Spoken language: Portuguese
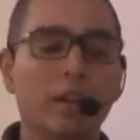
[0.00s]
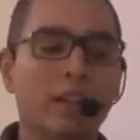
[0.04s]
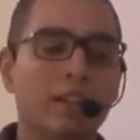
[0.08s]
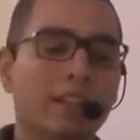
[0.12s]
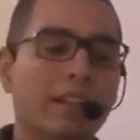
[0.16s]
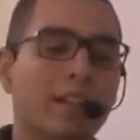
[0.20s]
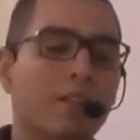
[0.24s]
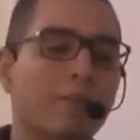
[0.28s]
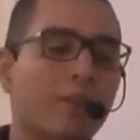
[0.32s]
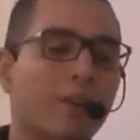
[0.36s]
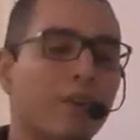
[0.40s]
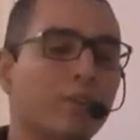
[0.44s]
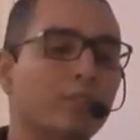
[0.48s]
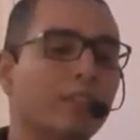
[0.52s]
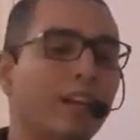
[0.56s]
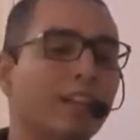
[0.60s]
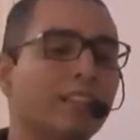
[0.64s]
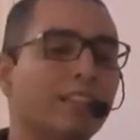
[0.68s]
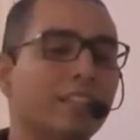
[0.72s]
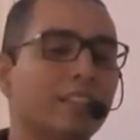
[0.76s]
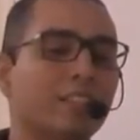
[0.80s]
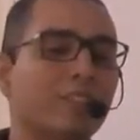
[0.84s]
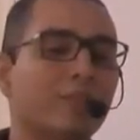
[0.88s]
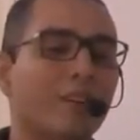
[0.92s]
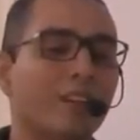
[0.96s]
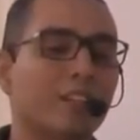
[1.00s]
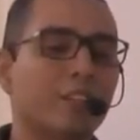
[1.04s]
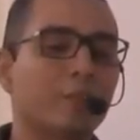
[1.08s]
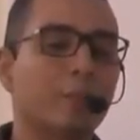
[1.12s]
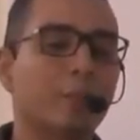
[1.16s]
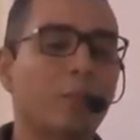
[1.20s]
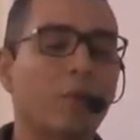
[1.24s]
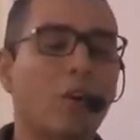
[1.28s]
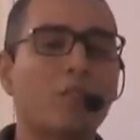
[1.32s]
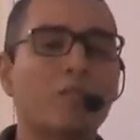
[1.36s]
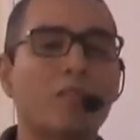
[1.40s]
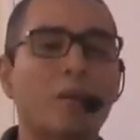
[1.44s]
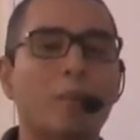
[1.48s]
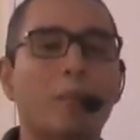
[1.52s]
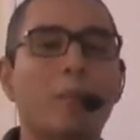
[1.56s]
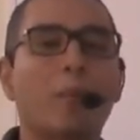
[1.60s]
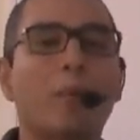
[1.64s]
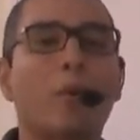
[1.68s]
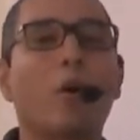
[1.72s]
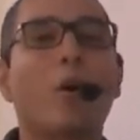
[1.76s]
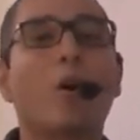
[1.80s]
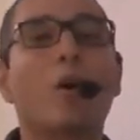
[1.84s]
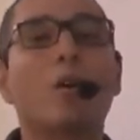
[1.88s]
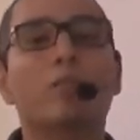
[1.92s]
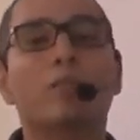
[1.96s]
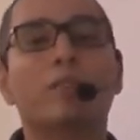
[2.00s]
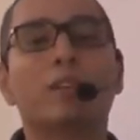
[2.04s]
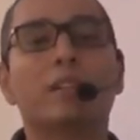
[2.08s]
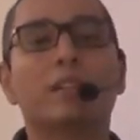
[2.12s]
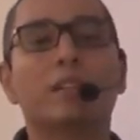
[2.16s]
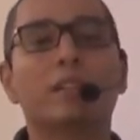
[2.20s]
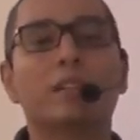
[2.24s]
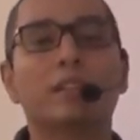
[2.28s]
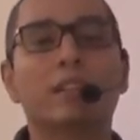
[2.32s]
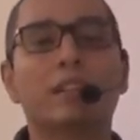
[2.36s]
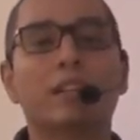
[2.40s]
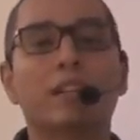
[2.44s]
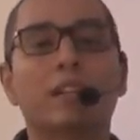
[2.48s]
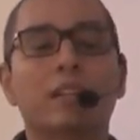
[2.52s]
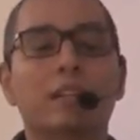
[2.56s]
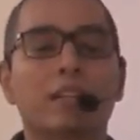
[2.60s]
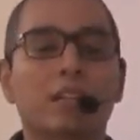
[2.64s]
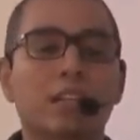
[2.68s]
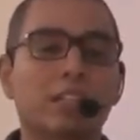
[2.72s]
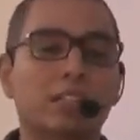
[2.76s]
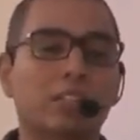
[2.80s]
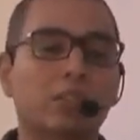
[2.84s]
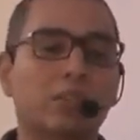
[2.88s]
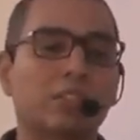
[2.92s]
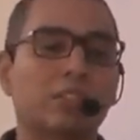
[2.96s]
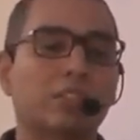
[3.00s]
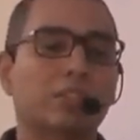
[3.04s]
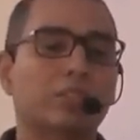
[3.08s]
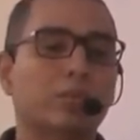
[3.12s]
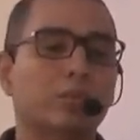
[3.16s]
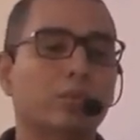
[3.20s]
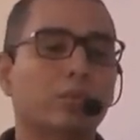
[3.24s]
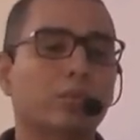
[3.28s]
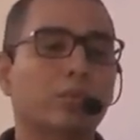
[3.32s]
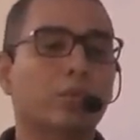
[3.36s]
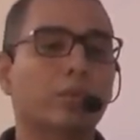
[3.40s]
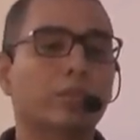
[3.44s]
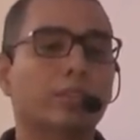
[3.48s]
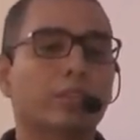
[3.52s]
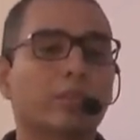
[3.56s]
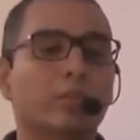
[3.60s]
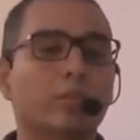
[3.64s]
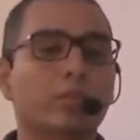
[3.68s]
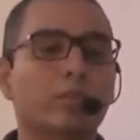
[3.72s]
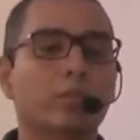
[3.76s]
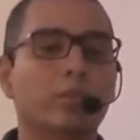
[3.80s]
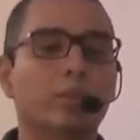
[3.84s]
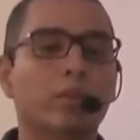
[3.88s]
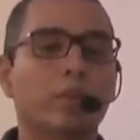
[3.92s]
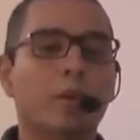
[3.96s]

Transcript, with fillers: Na faculdade a gente faz prova a prova ali, né? Então a gente estuda um conteúdo